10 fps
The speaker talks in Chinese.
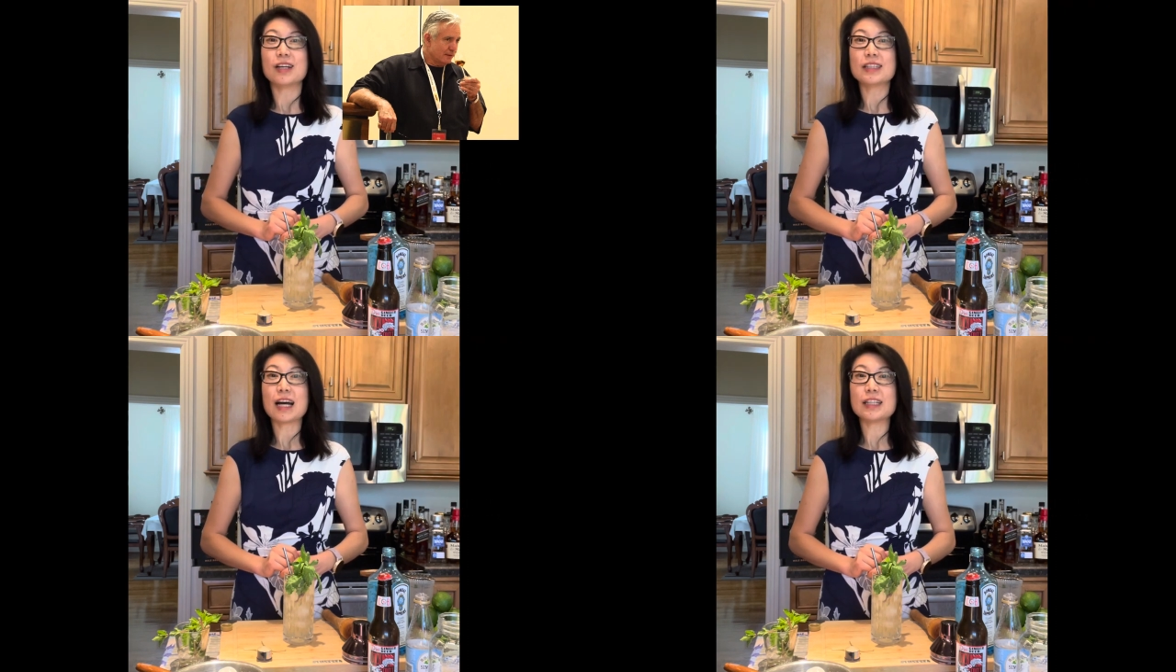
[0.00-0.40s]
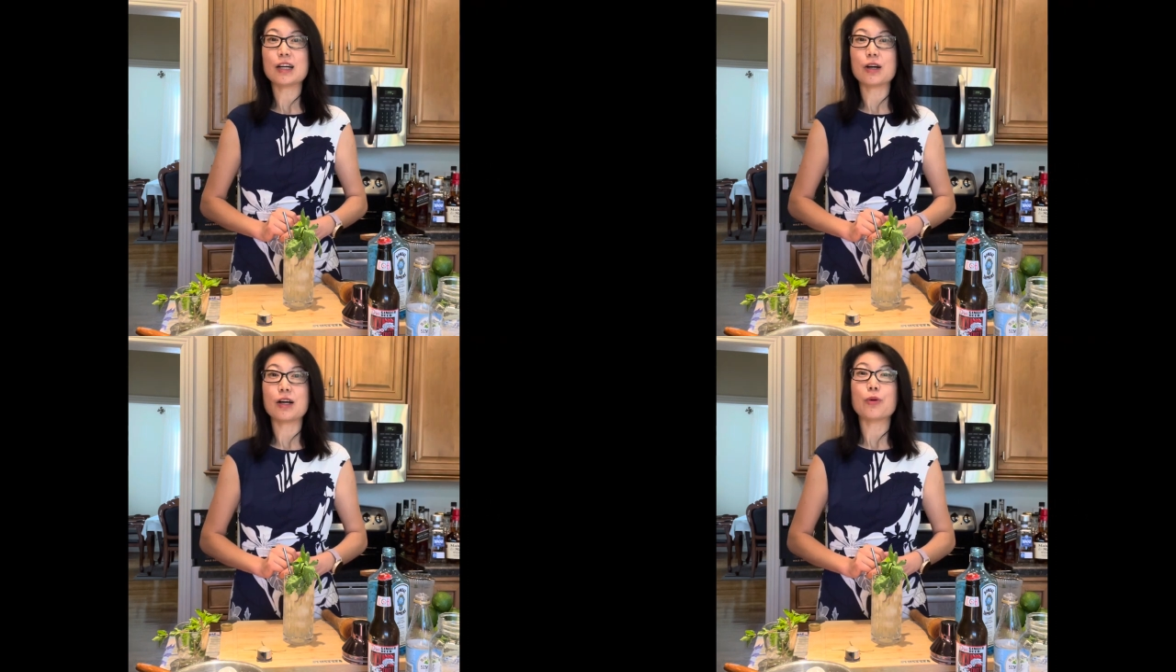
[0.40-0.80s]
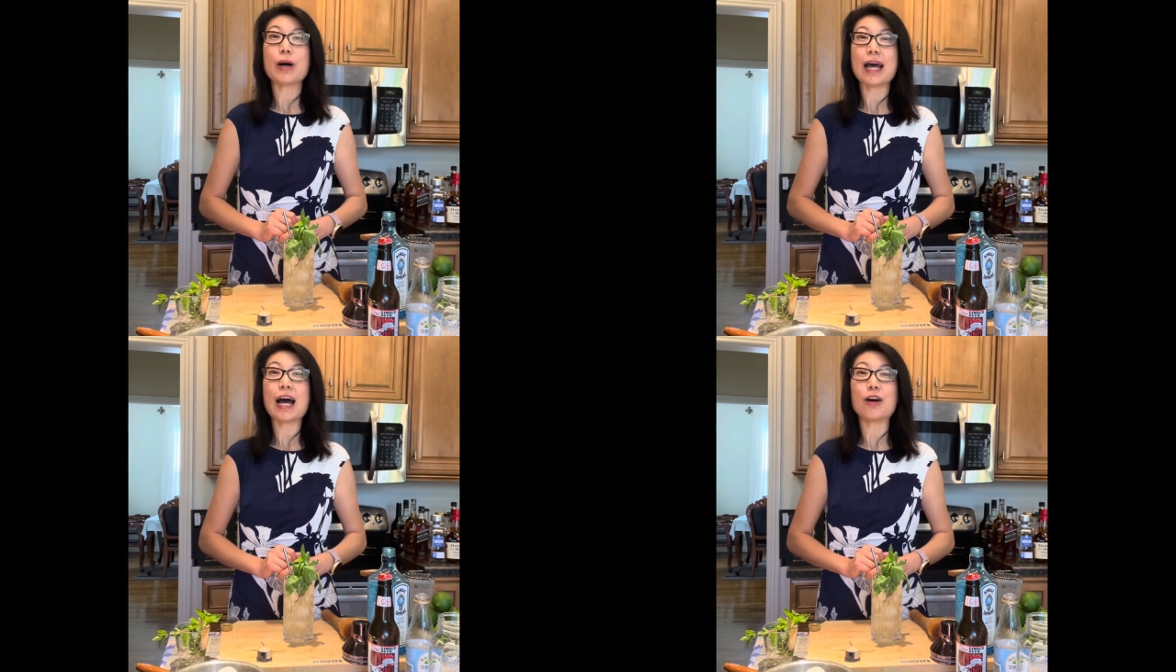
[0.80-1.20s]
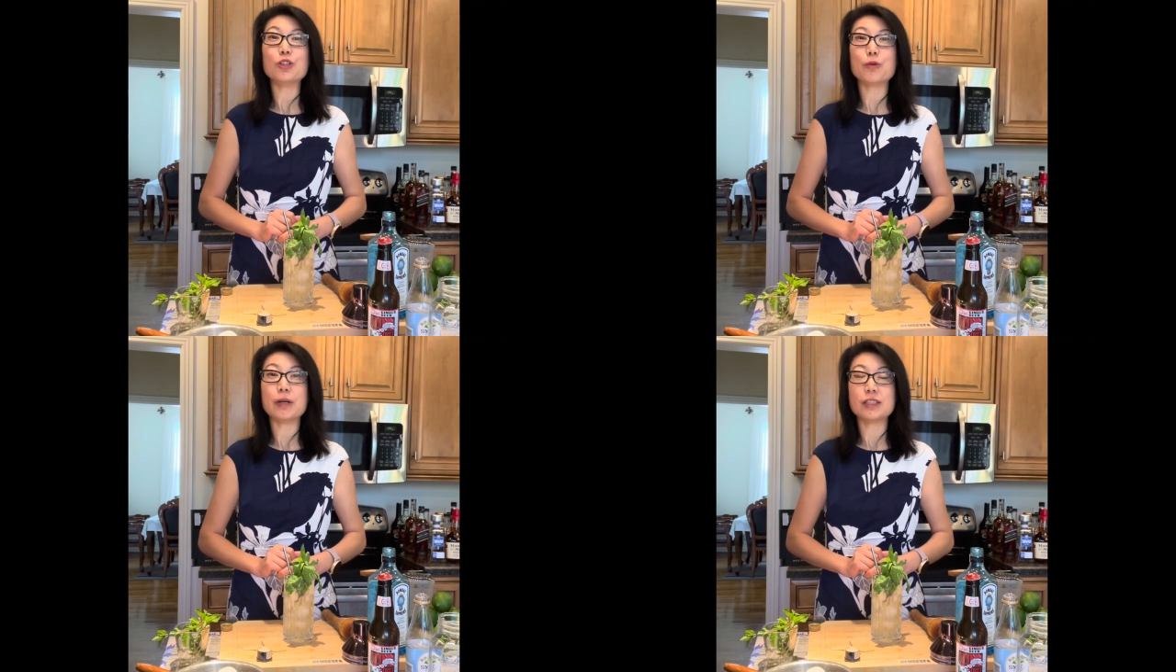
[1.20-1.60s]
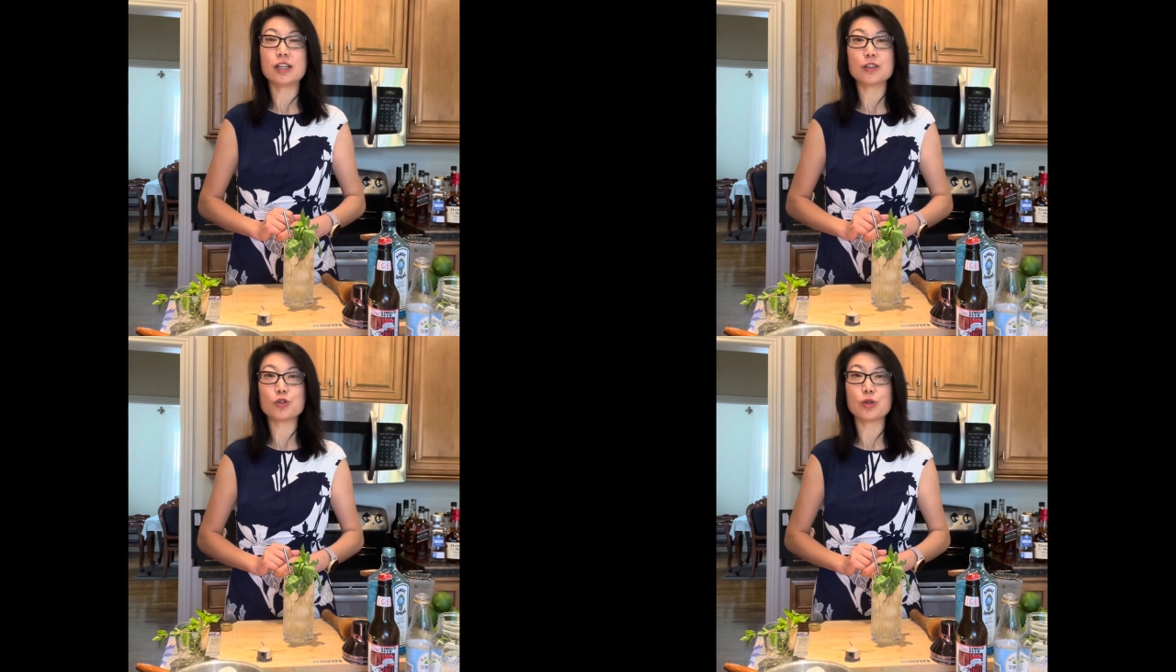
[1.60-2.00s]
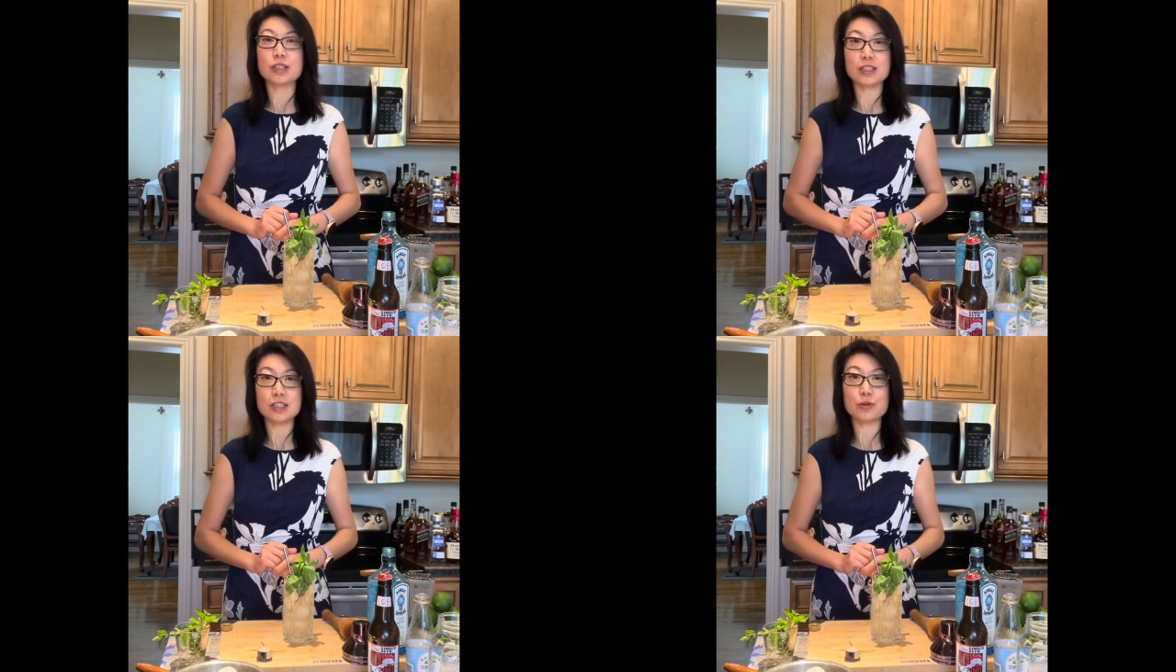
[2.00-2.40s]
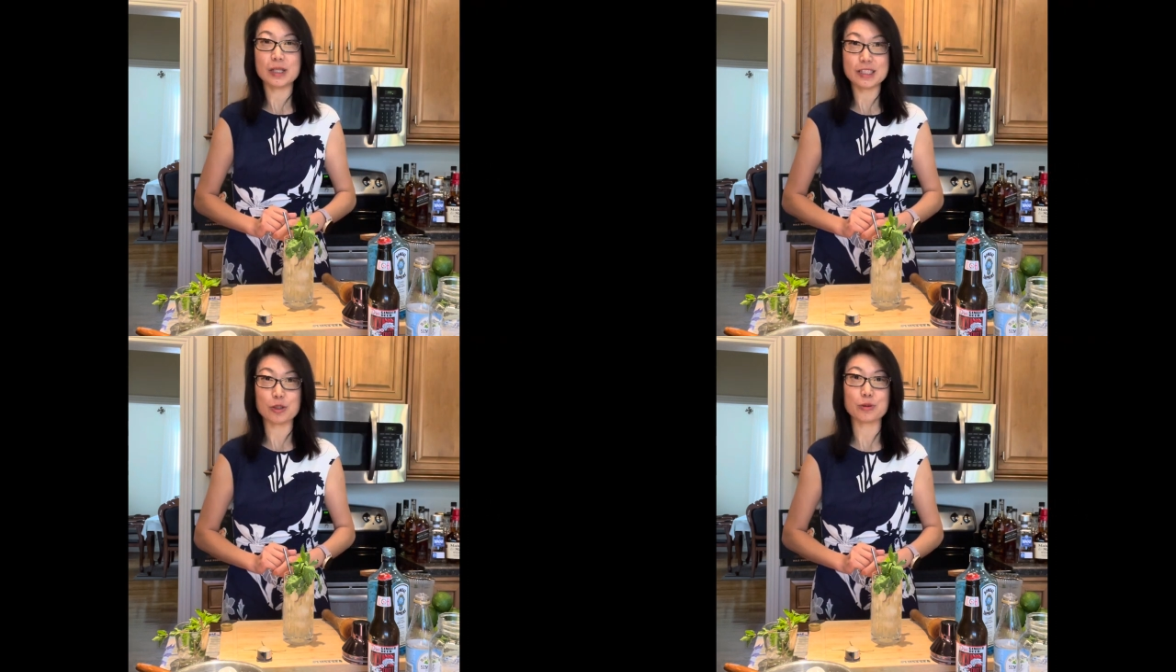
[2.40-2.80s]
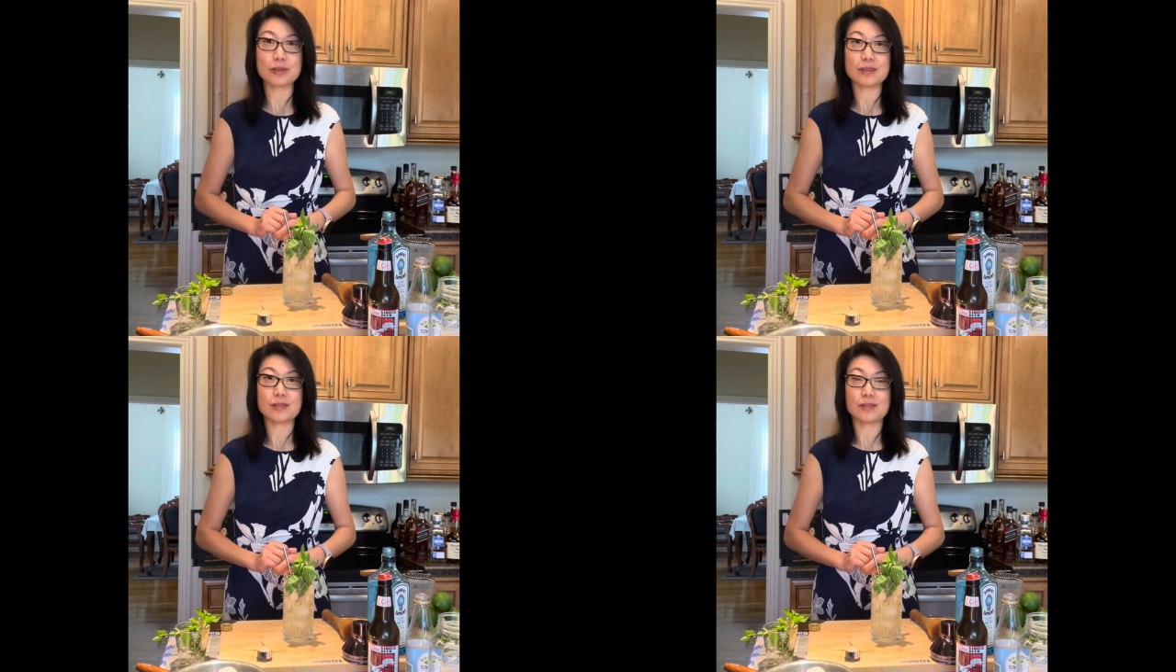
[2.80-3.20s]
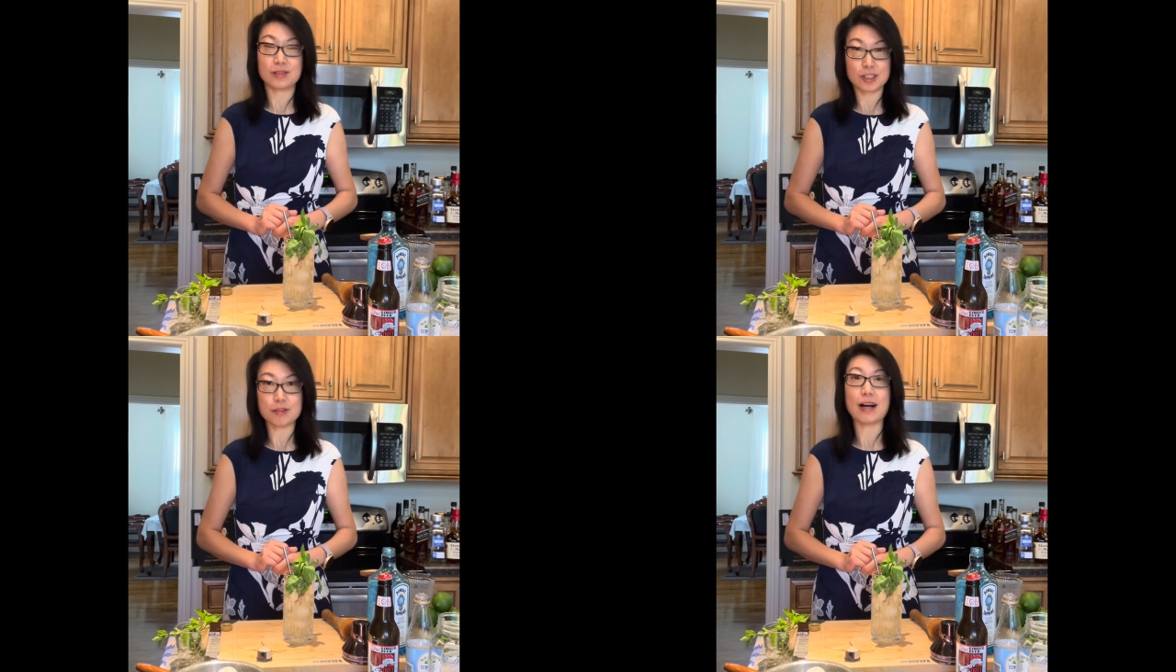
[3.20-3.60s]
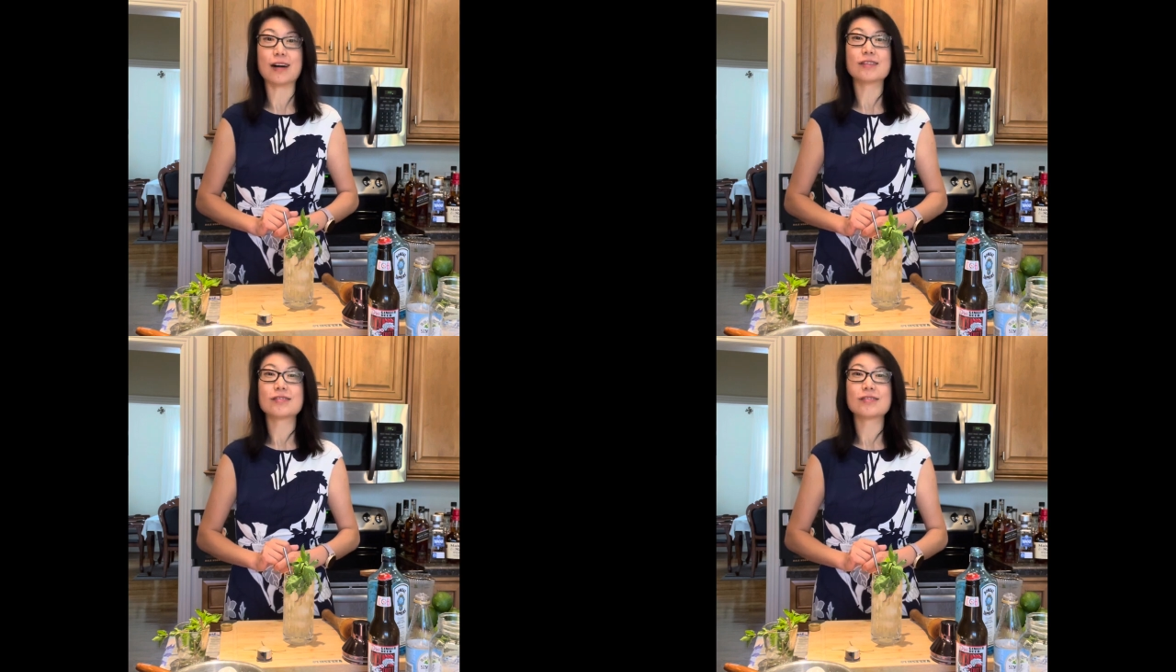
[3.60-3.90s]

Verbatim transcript: 他的外号又被称作鸡尾酒之王。